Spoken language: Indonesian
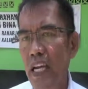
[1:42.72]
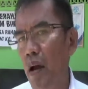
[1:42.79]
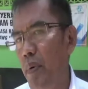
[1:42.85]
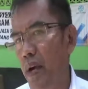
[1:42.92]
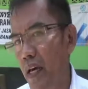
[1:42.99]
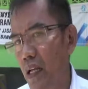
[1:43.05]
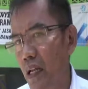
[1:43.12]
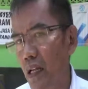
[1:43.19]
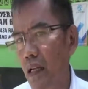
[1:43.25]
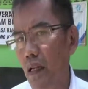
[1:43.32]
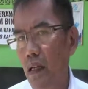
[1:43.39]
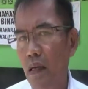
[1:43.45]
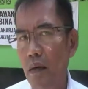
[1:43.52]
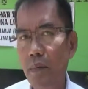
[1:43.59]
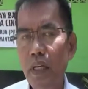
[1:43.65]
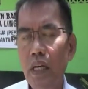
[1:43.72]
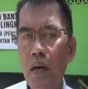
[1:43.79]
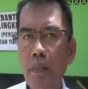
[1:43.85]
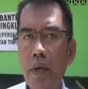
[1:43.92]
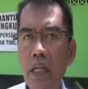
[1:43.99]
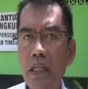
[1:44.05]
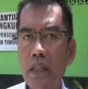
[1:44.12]
PKBL.
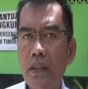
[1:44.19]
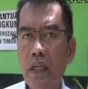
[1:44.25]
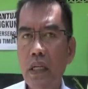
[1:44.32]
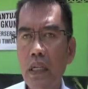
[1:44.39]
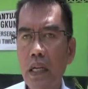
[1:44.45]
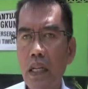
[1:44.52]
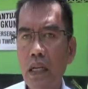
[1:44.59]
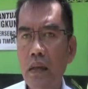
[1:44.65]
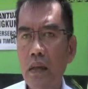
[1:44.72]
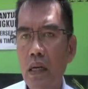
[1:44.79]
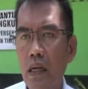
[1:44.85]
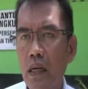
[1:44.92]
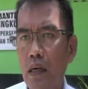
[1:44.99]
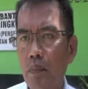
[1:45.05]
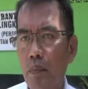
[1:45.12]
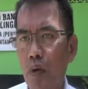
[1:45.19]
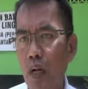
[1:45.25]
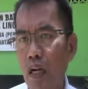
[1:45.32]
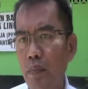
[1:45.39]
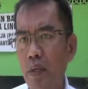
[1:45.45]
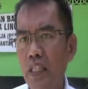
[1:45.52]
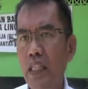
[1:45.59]
PKBL itu adalah program
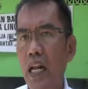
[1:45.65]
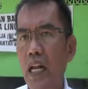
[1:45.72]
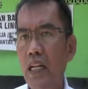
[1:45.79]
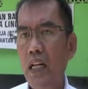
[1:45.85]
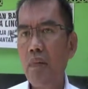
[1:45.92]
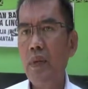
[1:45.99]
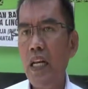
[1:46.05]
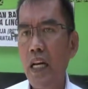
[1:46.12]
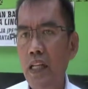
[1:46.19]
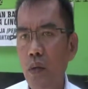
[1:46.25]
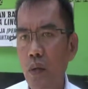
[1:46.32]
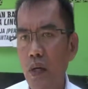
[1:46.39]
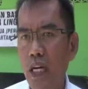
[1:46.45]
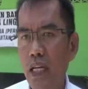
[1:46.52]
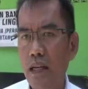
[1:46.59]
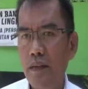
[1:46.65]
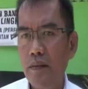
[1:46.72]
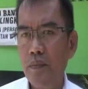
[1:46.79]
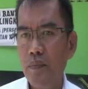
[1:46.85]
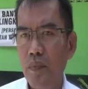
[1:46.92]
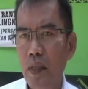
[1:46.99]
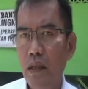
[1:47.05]
kemitraan dan bina lingkungan.
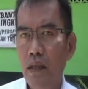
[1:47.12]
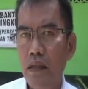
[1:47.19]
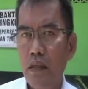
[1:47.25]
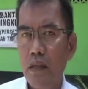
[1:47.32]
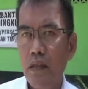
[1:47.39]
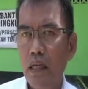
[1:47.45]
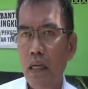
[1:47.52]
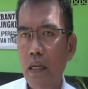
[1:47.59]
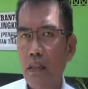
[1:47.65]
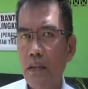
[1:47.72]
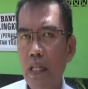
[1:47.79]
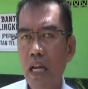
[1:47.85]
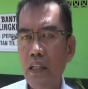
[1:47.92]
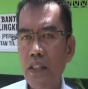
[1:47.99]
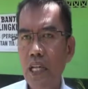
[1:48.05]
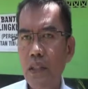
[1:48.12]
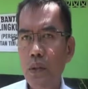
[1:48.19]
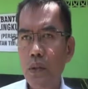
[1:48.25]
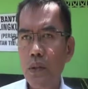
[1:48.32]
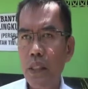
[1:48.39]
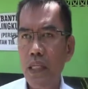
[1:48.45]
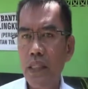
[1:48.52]
Nah, salah
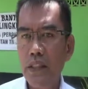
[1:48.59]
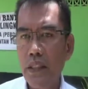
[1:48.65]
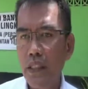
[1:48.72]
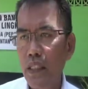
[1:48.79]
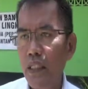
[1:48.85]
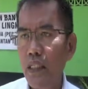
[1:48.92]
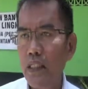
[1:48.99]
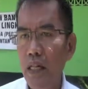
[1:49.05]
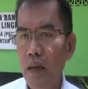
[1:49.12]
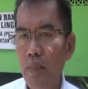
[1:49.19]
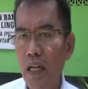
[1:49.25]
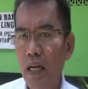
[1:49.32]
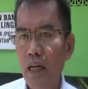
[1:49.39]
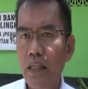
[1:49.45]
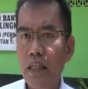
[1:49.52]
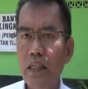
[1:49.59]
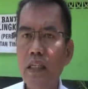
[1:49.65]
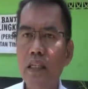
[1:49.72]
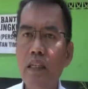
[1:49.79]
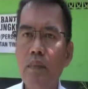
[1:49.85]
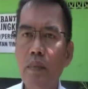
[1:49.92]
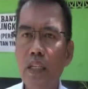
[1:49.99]
satunya di sini kita pada hari
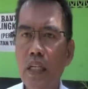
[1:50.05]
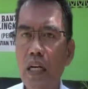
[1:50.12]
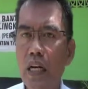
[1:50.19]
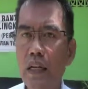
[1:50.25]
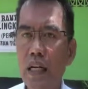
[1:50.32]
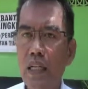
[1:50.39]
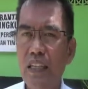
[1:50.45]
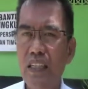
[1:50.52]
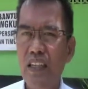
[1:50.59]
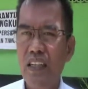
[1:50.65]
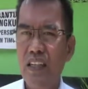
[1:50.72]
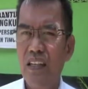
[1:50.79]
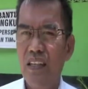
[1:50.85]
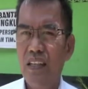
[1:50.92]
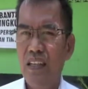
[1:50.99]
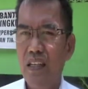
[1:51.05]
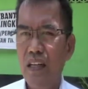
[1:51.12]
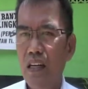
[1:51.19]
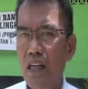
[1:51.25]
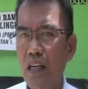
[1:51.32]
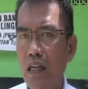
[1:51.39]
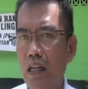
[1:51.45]
ini menyerahkan
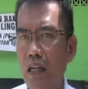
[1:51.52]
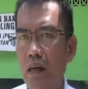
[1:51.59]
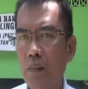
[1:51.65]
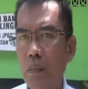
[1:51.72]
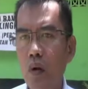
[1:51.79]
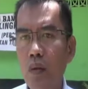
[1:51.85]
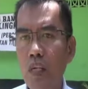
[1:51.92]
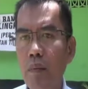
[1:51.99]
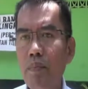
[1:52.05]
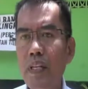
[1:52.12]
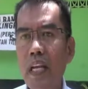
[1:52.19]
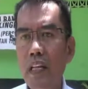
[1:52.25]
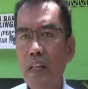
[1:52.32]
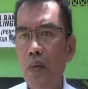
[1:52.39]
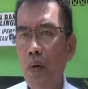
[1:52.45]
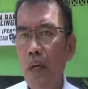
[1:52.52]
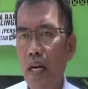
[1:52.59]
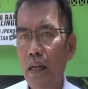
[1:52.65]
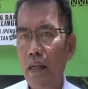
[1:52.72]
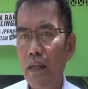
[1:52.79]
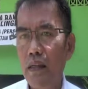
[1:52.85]
eh, program bina lingkungan.